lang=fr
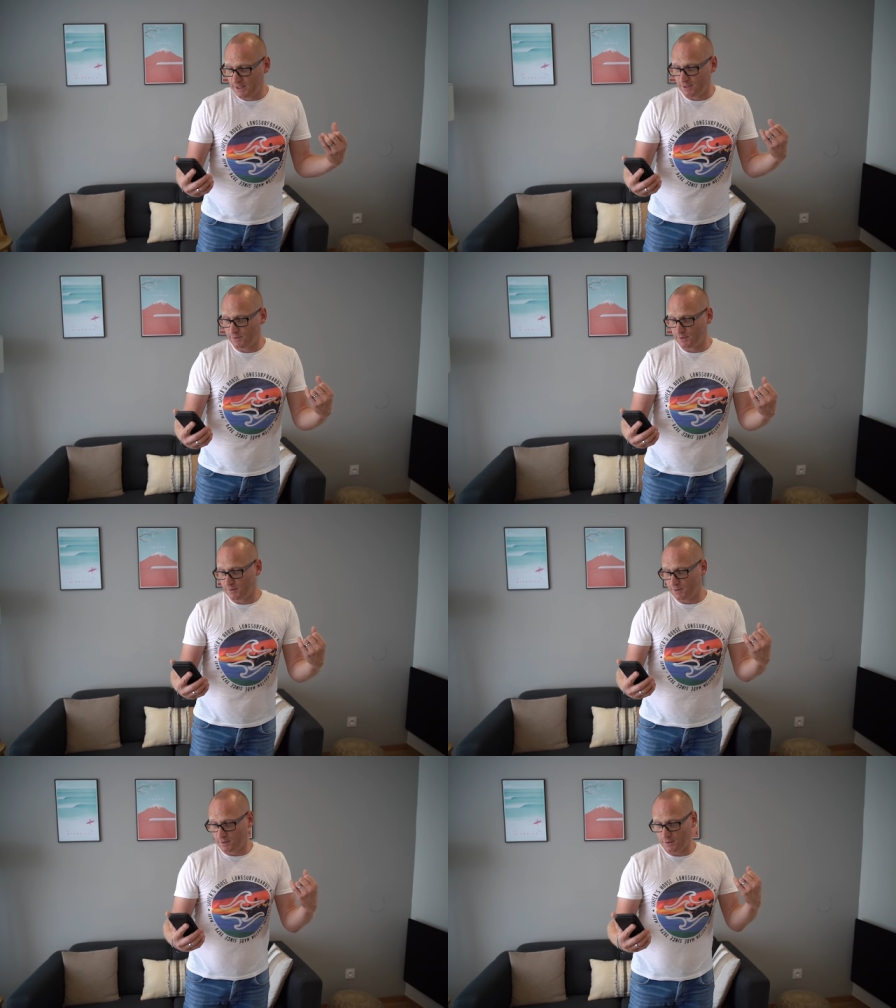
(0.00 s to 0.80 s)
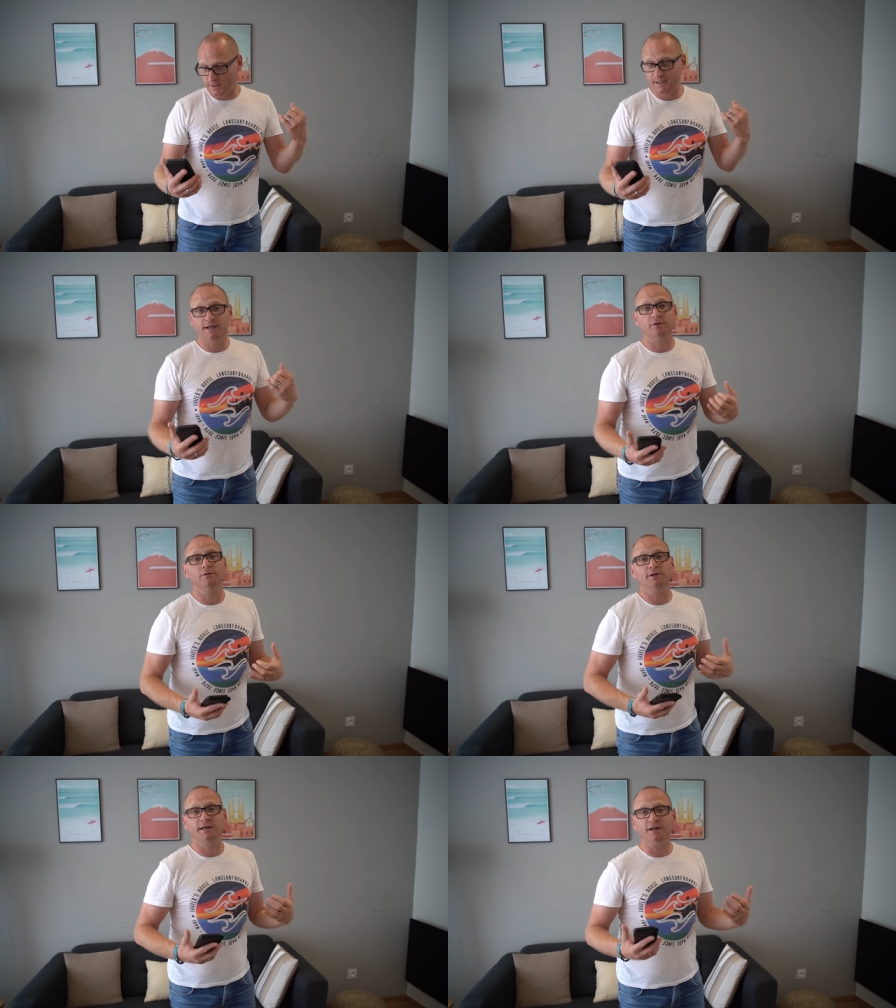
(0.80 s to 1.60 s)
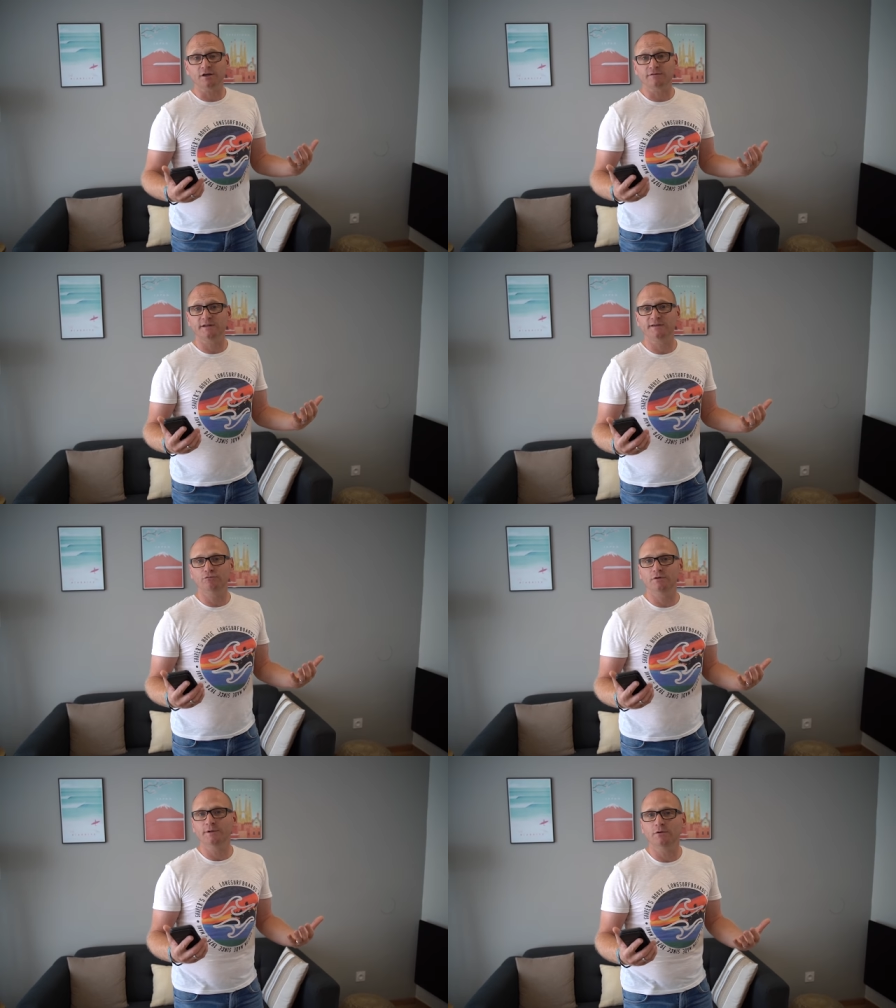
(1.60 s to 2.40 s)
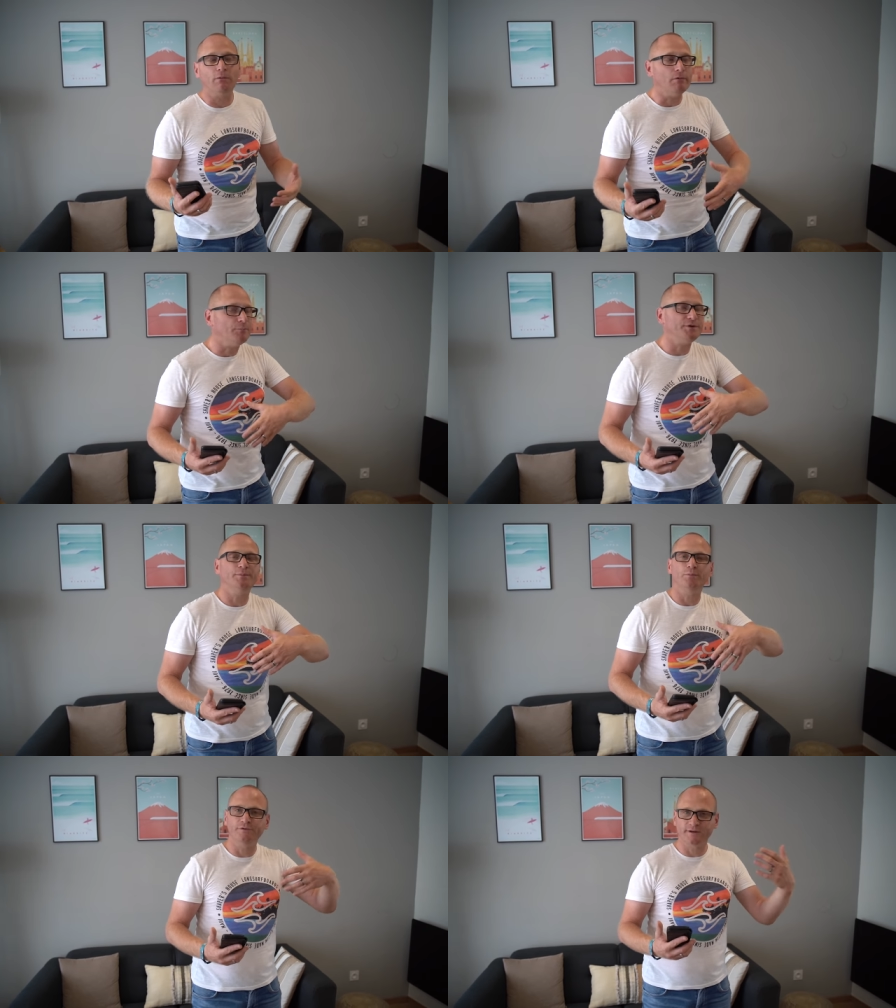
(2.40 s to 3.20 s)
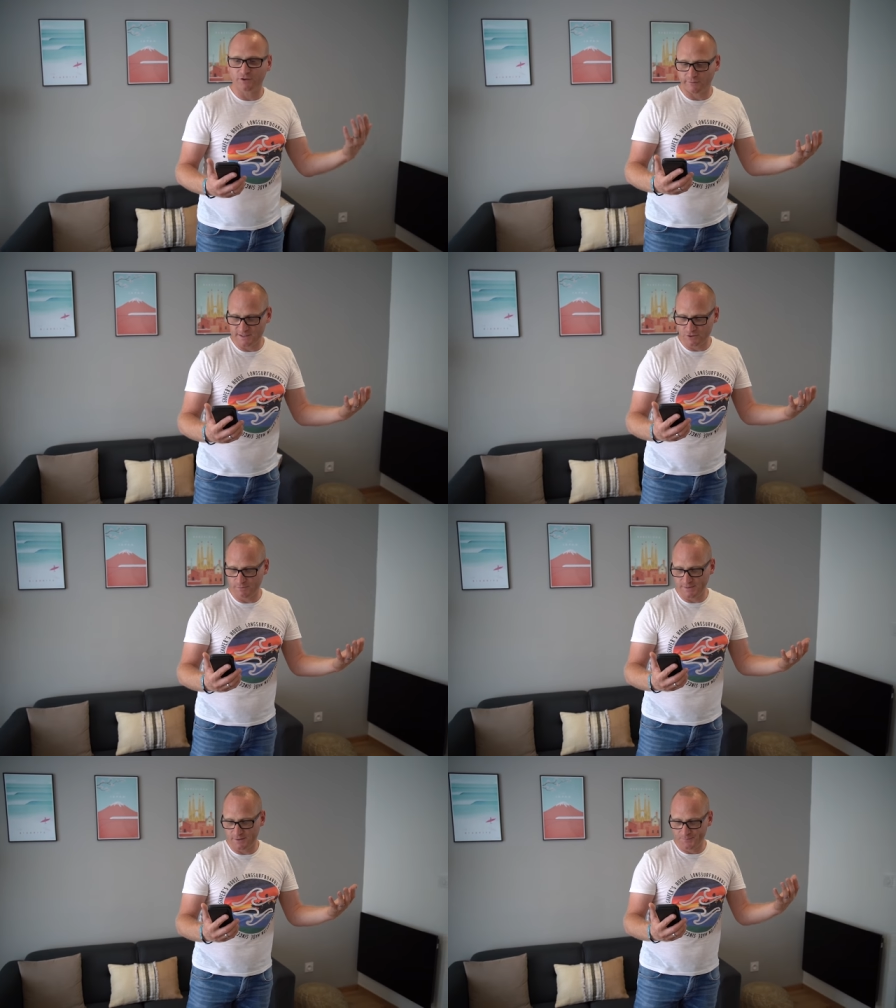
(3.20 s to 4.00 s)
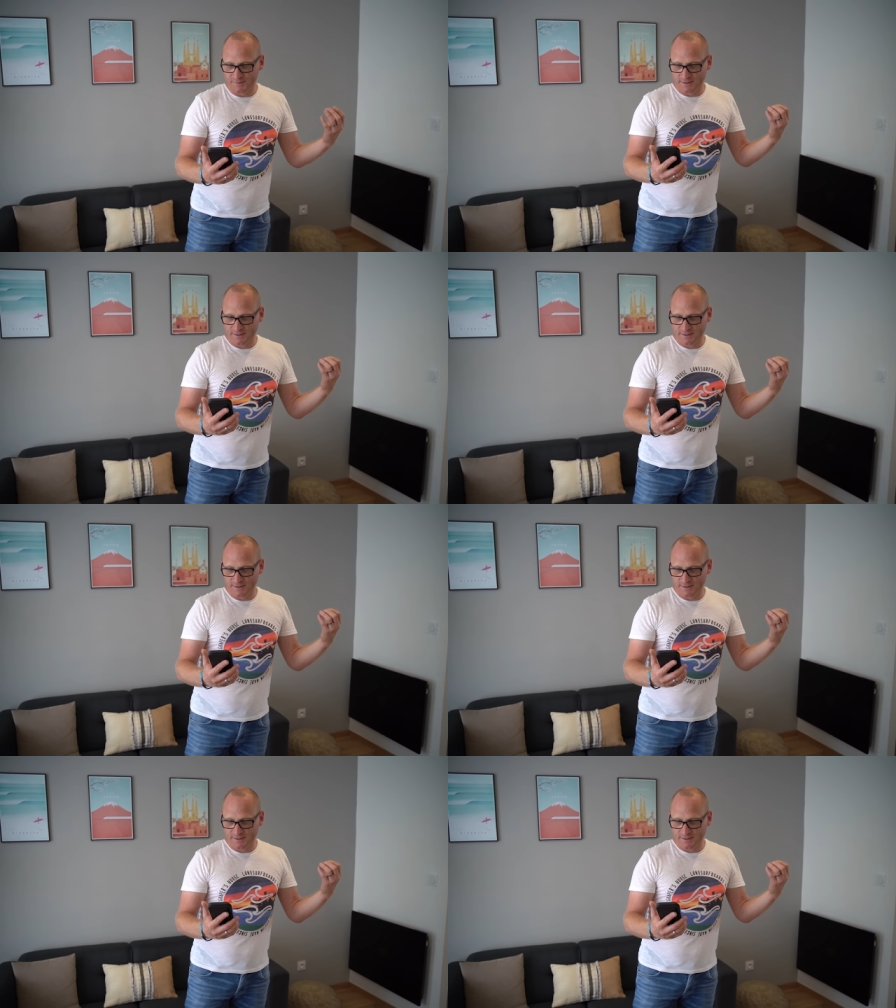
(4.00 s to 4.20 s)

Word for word: eh bien, euh, il est de 98 000 euros, un petit peu plus, 98